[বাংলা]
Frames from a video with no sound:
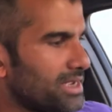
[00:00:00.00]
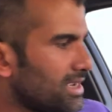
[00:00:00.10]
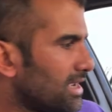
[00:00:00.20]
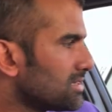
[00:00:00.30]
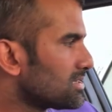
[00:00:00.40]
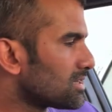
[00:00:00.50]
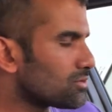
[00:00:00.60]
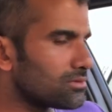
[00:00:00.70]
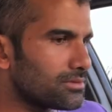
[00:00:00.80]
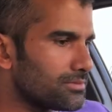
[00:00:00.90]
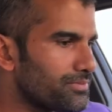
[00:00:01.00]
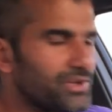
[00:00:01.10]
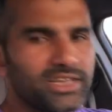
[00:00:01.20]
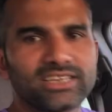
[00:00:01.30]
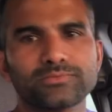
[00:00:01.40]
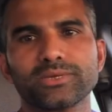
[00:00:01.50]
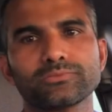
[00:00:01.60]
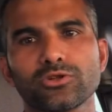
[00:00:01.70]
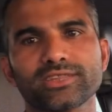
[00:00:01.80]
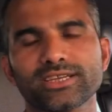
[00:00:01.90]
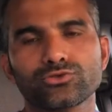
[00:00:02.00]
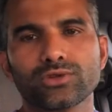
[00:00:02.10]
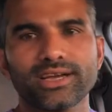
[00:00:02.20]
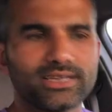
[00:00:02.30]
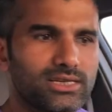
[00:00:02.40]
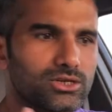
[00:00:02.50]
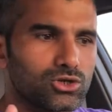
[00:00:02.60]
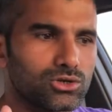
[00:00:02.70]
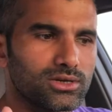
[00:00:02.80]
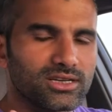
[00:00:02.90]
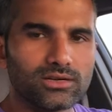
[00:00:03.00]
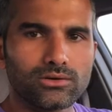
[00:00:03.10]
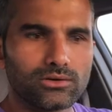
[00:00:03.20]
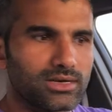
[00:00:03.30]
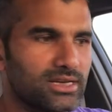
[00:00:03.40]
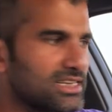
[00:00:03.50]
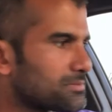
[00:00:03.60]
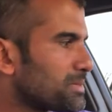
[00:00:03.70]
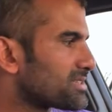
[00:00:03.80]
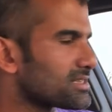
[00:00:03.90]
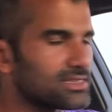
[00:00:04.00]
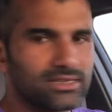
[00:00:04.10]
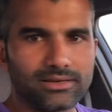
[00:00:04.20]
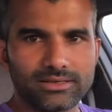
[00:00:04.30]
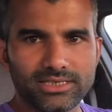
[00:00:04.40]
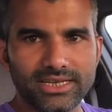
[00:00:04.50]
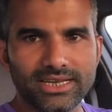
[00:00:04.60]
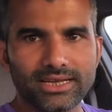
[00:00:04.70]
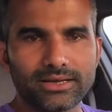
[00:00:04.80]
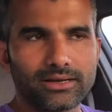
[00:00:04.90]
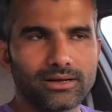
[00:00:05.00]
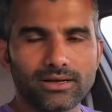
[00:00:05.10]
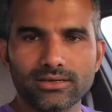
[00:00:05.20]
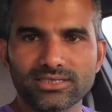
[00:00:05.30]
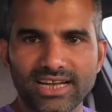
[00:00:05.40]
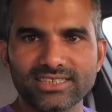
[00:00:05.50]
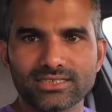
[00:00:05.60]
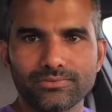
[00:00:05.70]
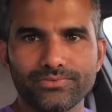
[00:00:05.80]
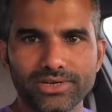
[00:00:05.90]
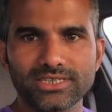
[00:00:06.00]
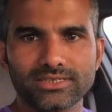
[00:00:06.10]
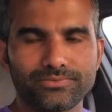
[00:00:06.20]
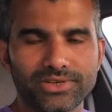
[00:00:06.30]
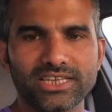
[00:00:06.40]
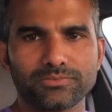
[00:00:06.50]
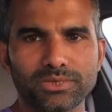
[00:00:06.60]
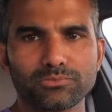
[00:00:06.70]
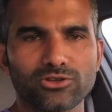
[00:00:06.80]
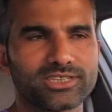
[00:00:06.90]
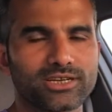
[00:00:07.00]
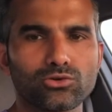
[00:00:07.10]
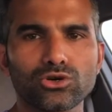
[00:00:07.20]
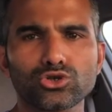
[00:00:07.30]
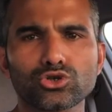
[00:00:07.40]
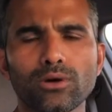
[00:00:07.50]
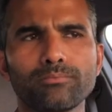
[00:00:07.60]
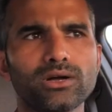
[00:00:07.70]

এই যে ফ্রি স্পেস বলতে কিছু নাই স্পেস এই যে যেটাকে সায়েন্স ফ্রি ফ্রি স্পেস বলছে এগুলো সব